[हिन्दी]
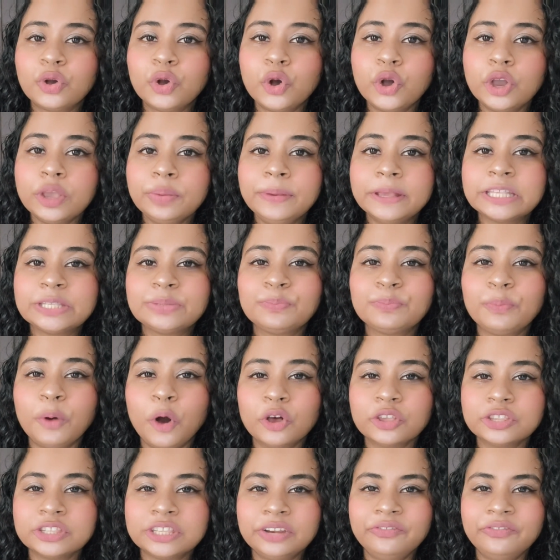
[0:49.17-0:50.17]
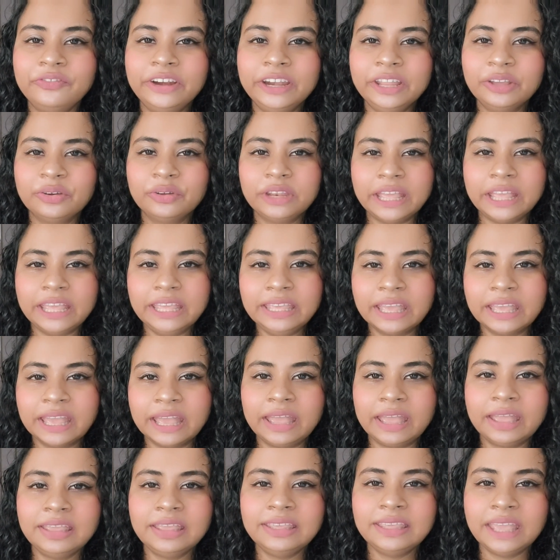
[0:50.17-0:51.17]
कोई भी स्पॉन्सर्ड वीडियो नहीं
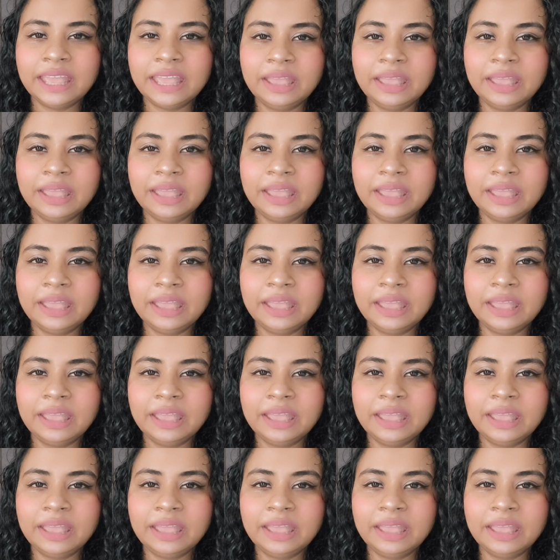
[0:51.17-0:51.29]
है